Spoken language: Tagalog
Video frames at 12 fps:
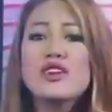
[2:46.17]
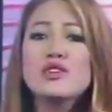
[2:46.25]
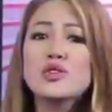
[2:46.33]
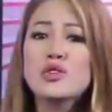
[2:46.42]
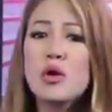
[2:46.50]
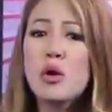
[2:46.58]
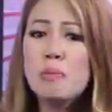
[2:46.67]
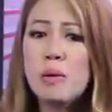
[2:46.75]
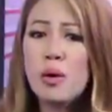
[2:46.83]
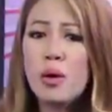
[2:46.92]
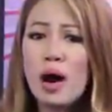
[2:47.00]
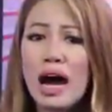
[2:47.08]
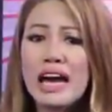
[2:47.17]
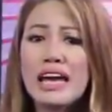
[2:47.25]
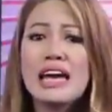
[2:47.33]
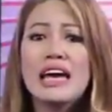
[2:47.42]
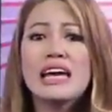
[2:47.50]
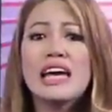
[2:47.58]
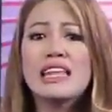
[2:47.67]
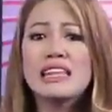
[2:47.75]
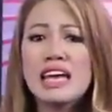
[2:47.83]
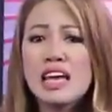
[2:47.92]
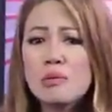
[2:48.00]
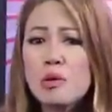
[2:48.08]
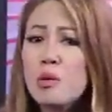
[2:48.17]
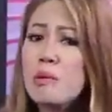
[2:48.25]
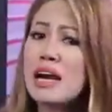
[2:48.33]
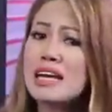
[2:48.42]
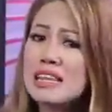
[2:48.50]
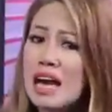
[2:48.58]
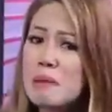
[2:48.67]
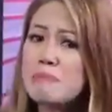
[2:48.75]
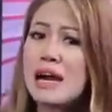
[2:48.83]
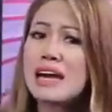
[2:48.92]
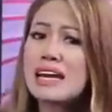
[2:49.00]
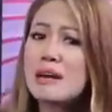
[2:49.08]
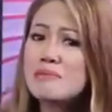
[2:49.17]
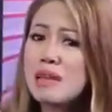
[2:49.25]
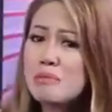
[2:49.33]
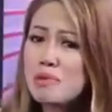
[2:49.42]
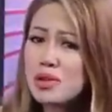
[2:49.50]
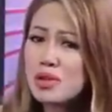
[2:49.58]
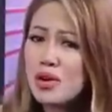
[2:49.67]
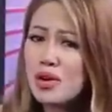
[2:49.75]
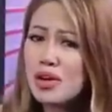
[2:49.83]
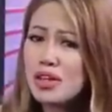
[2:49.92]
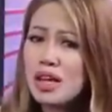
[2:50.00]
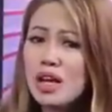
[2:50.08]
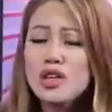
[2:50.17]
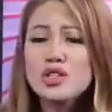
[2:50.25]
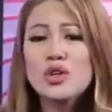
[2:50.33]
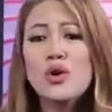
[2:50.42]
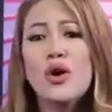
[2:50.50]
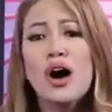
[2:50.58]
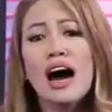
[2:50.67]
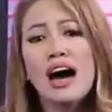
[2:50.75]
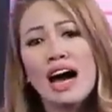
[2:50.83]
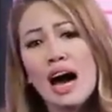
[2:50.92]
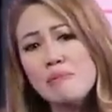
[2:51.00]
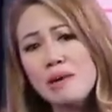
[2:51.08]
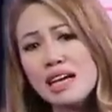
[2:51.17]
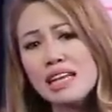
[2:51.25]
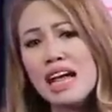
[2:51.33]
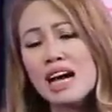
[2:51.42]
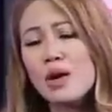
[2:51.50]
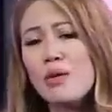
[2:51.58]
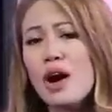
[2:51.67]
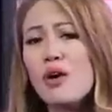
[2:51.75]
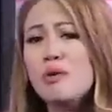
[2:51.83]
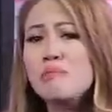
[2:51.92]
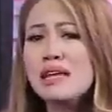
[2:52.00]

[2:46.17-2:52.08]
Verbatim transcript: Ang totoo po ay hindi po maganda ang pakiramdam ko noon. So, habang ginagawa akong